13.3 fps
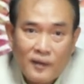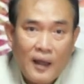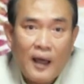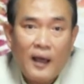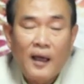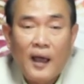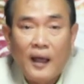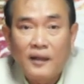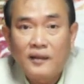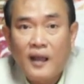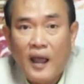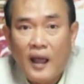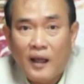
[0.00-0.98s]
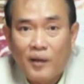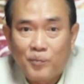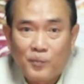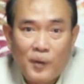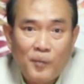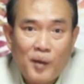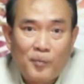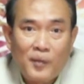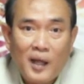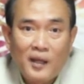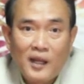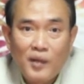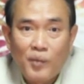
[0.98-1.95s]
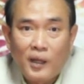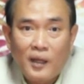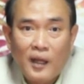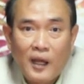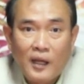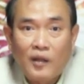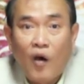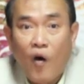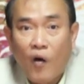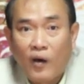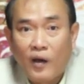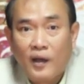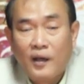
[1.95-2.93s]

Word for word: ตักอาหารแจกกับสำหรับท่านที่ไปเททอง